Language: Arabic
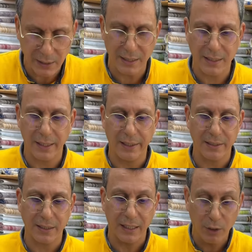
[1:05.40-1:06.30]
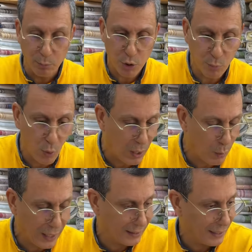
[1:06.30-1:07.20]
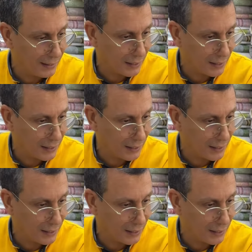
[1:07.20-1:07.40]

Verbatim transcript: ديال الصانع التقليدي ومجموعه واحد العدد